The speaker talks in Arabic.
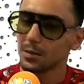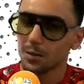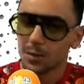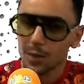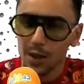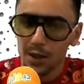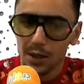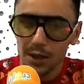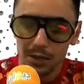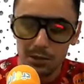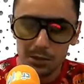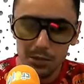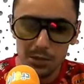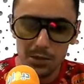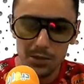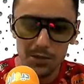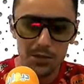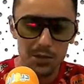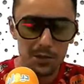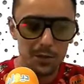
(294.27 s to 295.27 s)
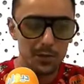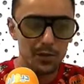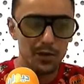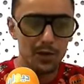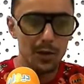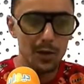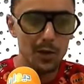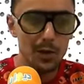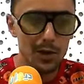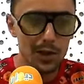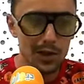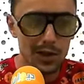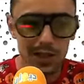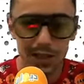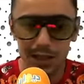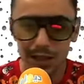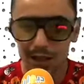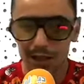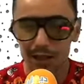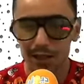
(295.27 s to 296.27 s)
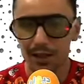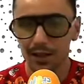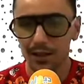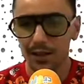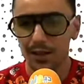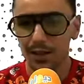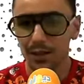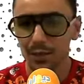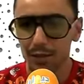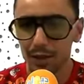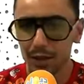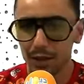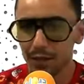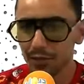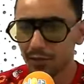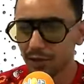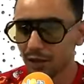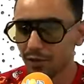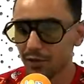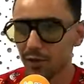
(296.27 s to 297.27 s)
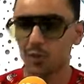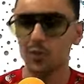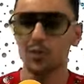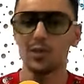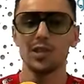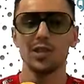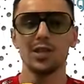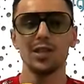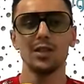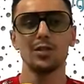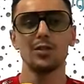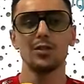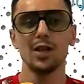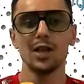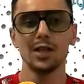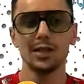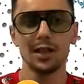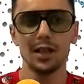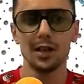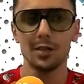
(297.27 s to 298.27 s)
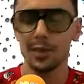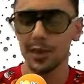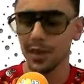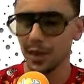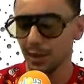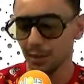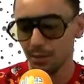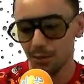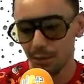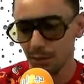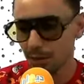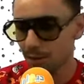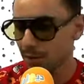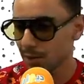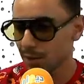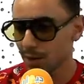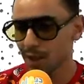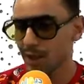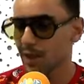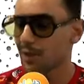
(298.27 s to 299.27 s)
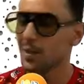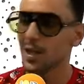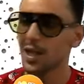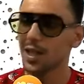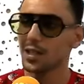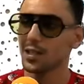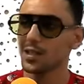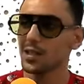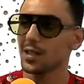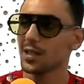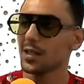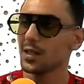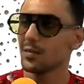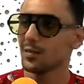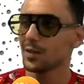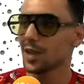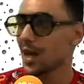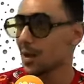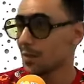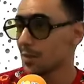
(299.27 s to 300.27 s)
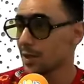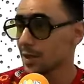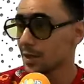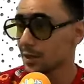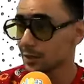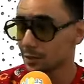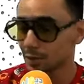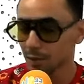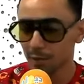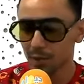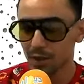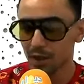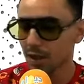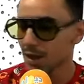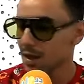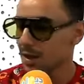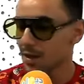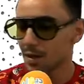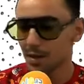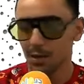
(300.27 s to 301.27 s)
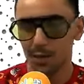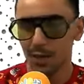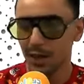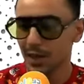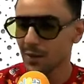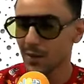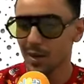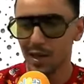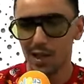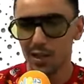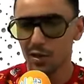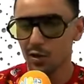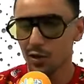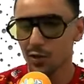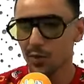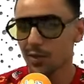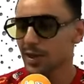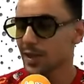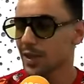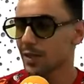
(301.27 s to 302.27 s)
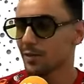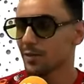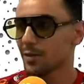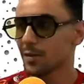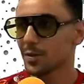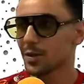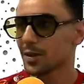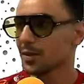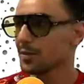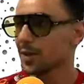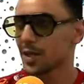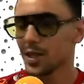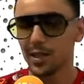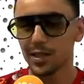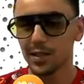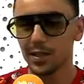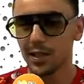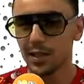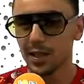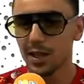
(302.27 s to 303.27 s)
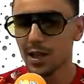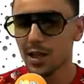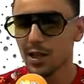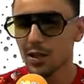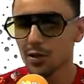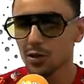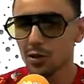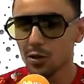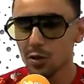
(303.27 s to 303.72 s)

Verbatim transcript: اليوم فما برشا غنيت ضاربين في 2020 وحتى قبل بالكلام لحش تاع عباد فهمت معناها ماهيش روبير ماهيش جوست